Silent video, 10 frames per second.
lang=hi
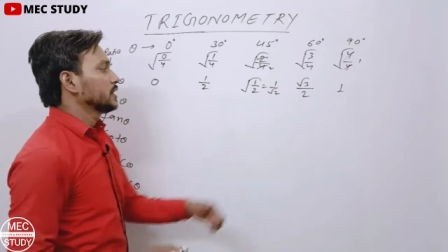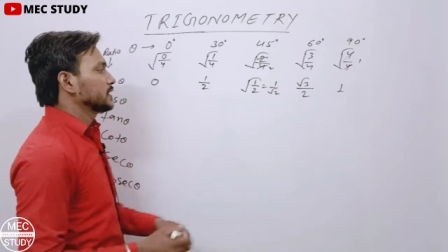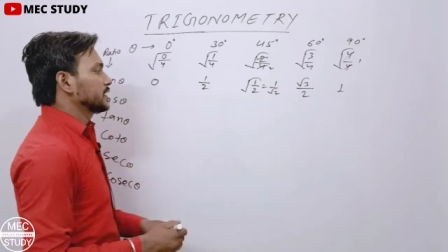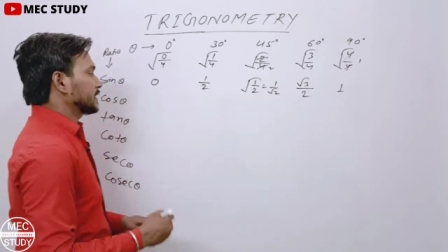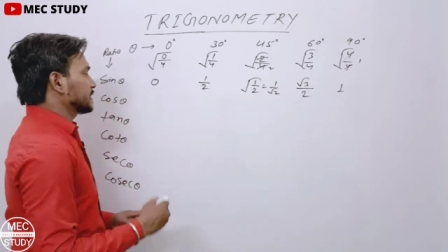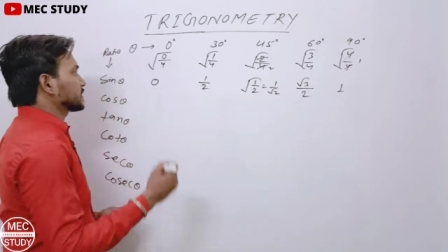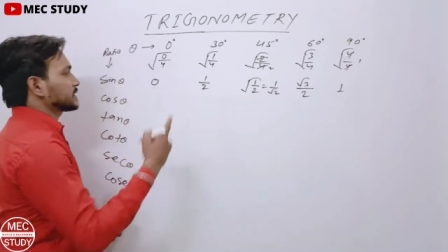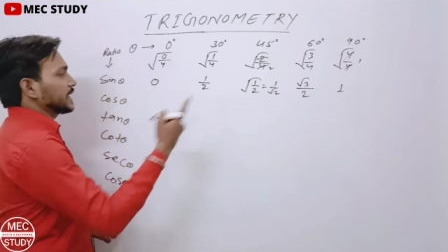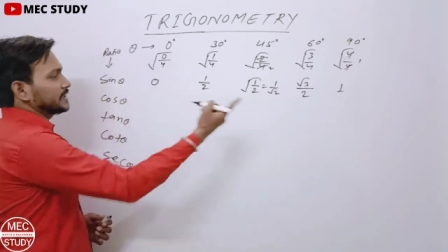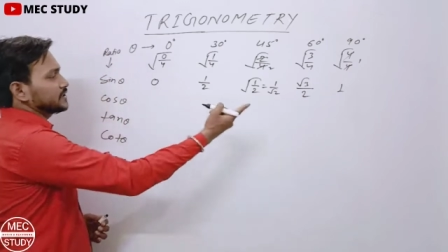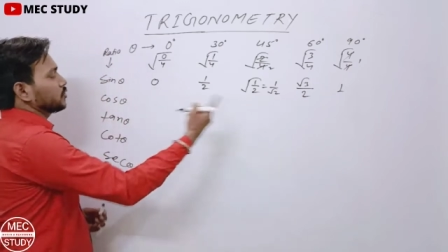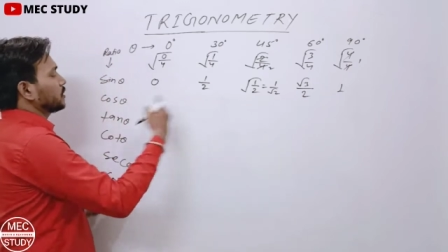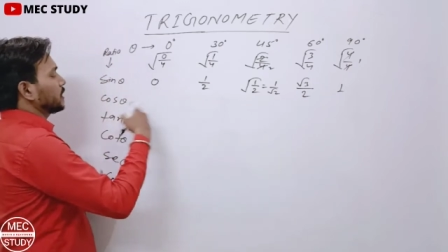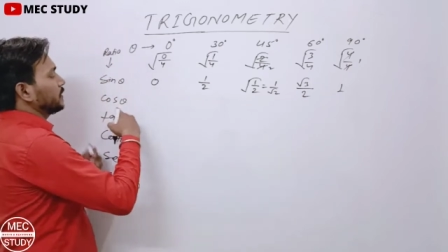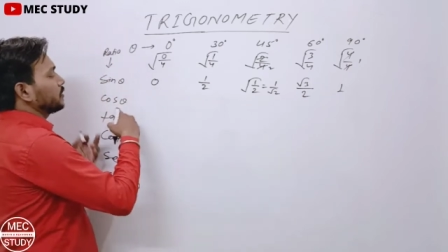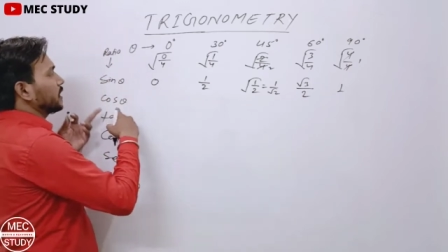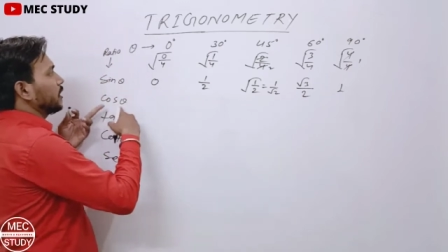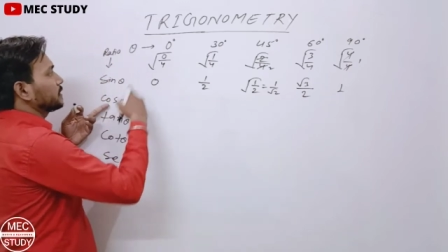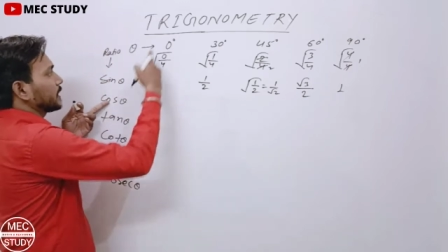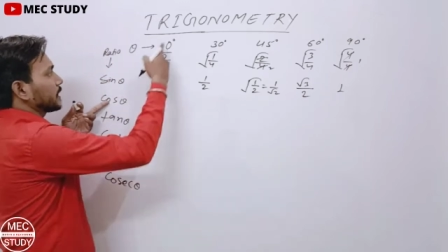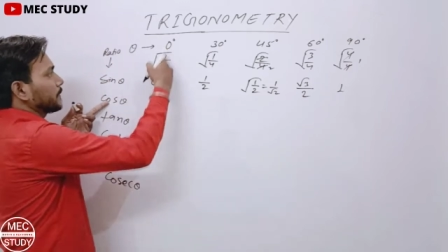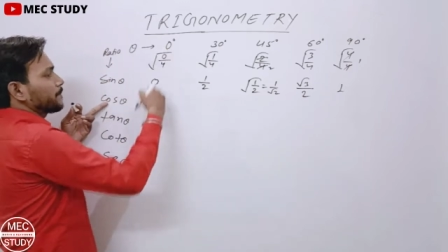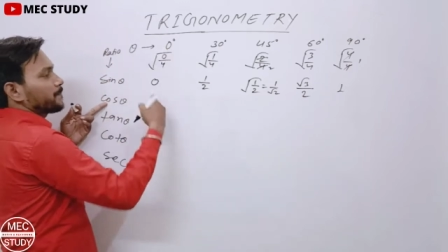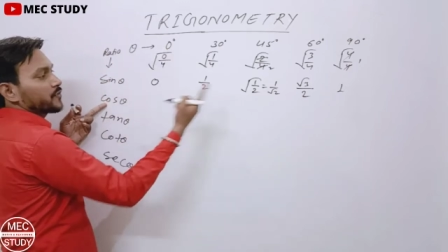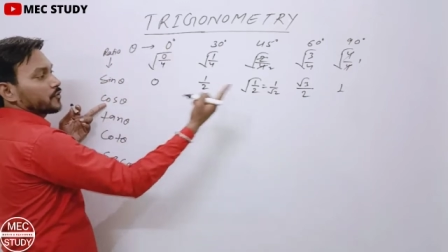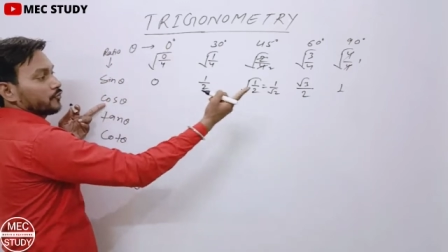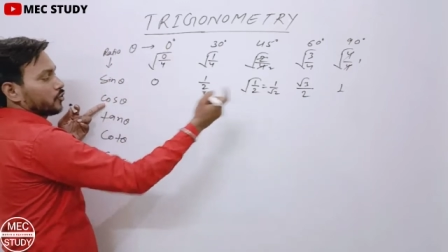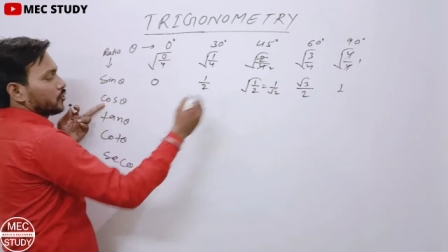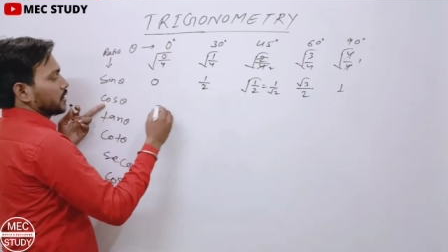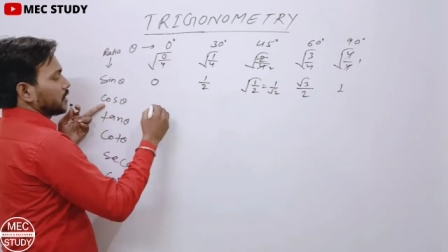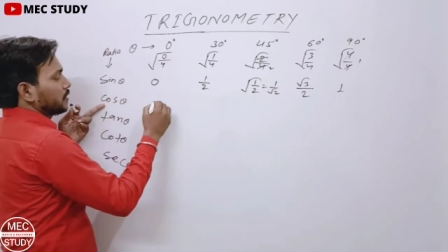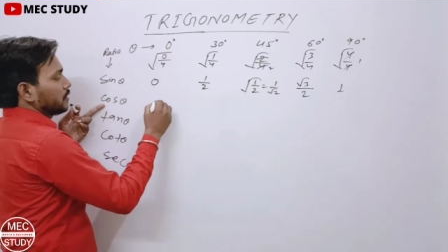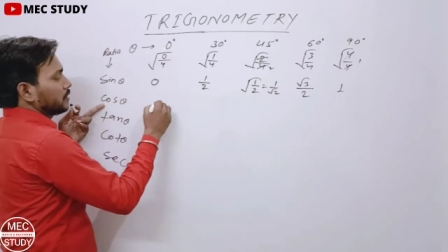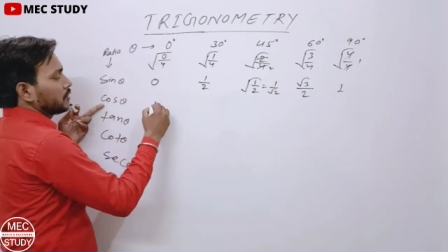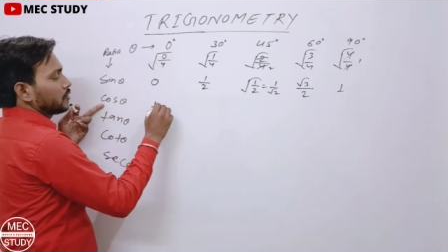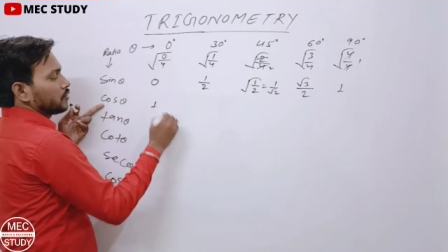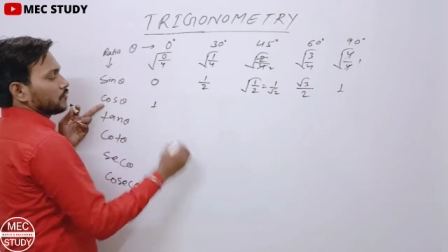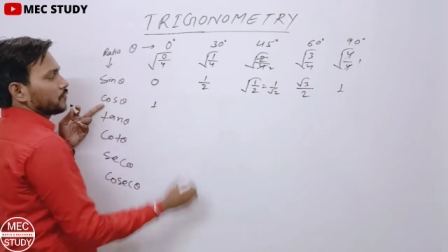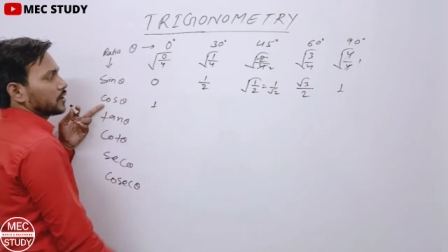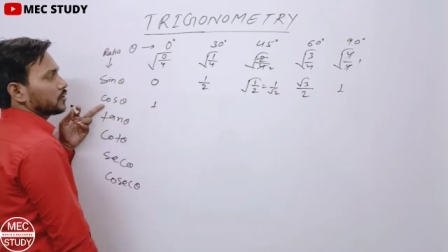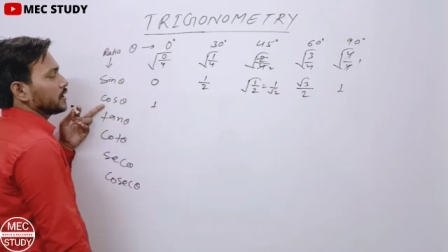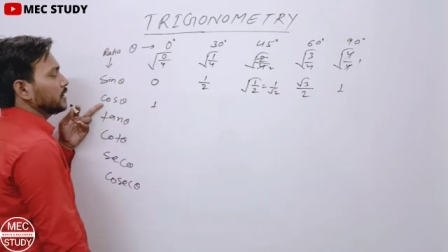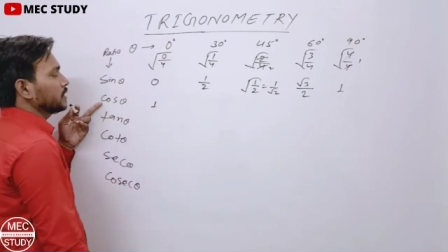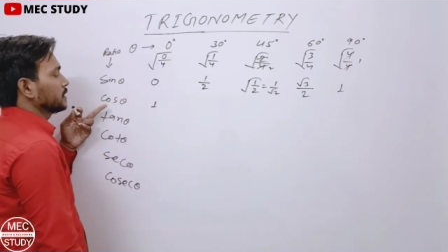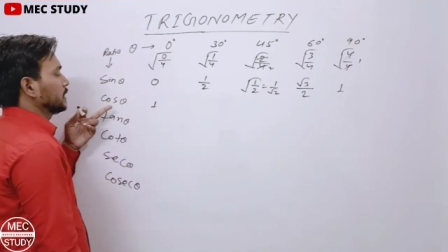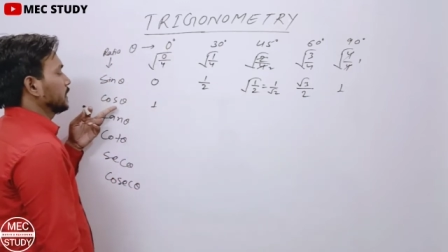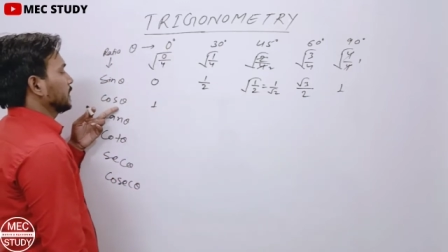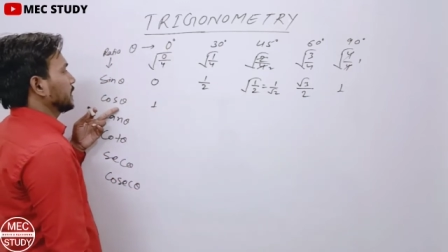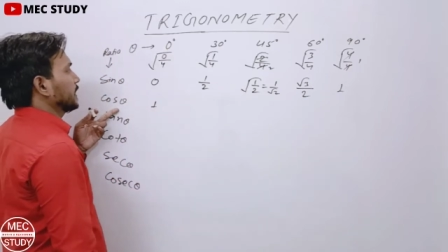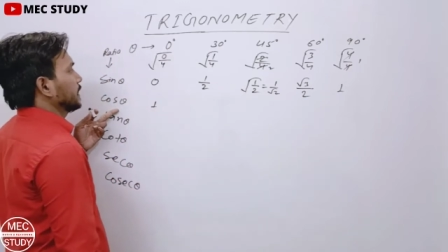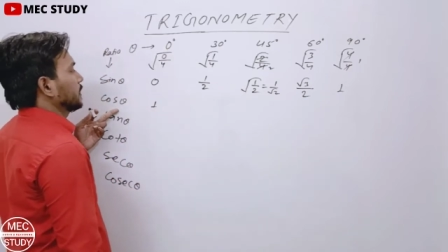यानी कि साइन जीरो का वैल्यू क्या हो जाएगा वो वाला वन हो गया ठीक है